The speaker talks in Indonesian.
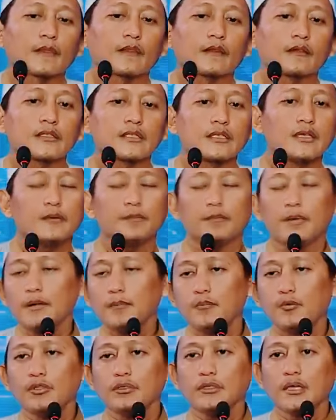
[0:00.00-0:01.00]

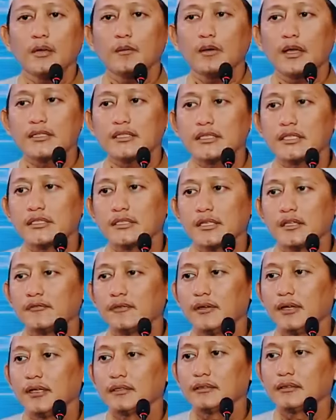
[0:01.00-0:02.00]
Siapapun yang ngasih
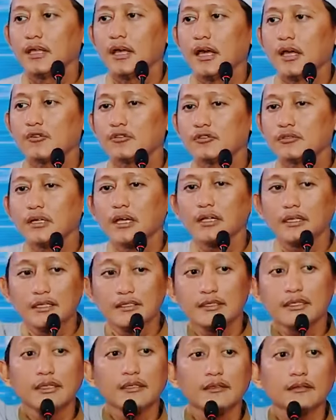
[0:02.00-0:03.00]
syafaat harus dengan
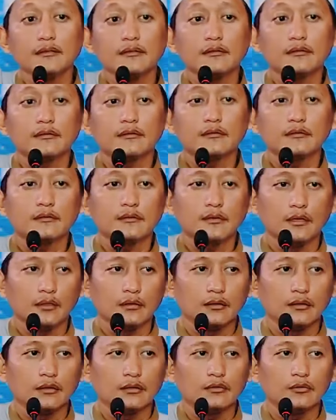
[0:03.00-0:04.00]
izin
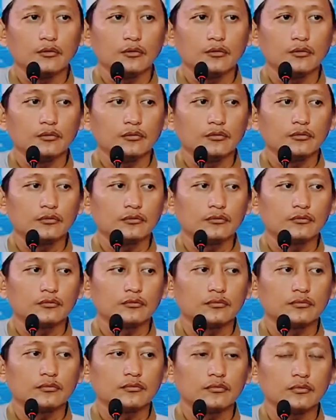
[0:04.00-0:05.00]
Allah dulu.
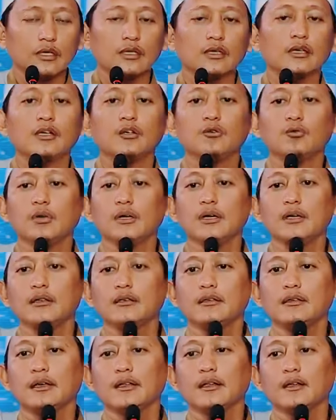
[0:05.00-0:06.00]
Yang kedua
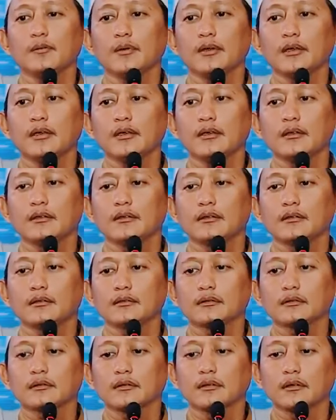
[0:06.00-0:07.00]
dengan apa?
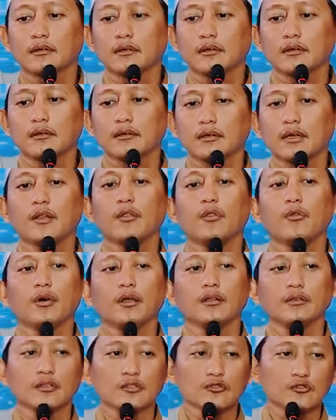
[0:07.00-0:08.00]
Ridho
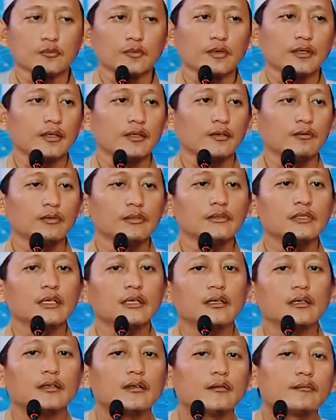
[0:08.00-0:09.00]
Allah subhanahu wa
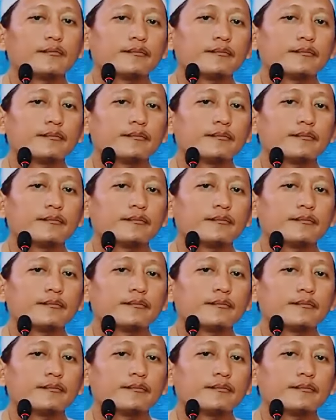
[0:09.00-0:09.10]
ta'ala.